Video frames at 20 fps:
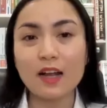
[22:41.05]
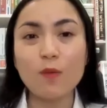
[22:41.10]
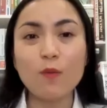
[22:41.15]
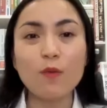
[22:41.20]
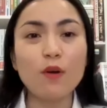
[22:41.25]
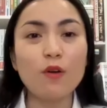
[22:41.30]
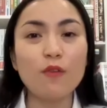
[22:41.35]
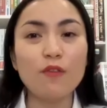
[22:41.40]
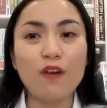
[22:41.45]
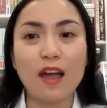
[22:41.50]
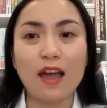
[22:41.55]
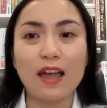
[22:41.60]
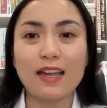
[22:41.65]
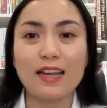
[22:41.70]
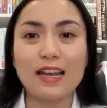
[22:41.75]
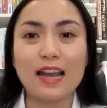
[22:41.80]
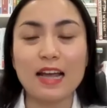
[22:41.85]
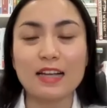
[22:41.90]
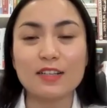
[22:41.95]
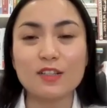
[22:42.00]
không có
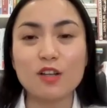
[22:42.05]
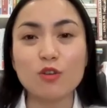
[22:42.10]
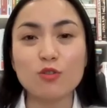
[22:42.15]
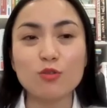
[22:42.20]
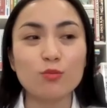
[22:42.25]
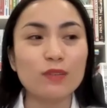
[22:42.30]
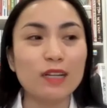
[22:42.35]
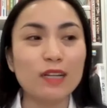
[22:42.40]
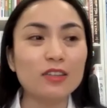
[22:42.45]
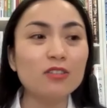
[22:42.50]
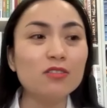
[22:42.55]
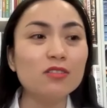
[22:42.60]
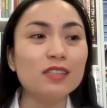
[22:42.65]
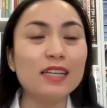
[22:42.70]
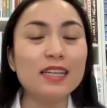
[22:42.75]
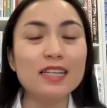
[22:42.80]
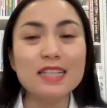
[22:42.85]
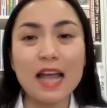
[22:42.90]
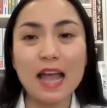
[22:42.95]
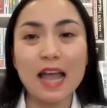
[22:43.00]
phải là do chúng ta tự
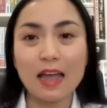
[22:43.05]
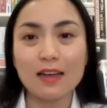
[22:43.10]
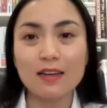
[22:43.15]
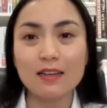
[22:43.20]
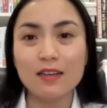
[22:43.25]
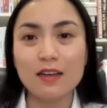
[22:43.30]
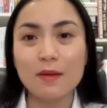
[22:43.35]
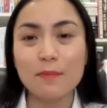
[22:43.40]
nghĩ ra